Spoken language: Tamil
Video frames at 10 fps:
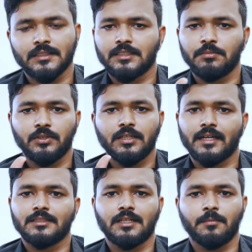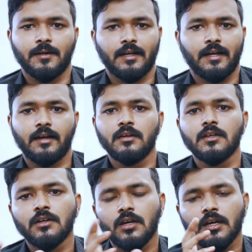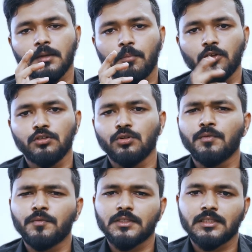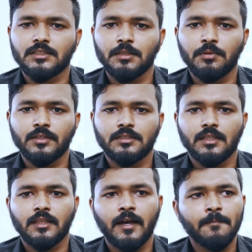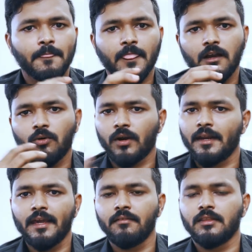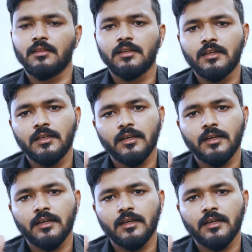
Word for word: சிக்ஸ் ஜிபி வந்து கன்சிடர் பண்ணுங்கள் இப்போ வந்து டூ ஃபிஃப்டி சிக்ஸ் ஜிபி வச்சுருந்தா உடனே வந்து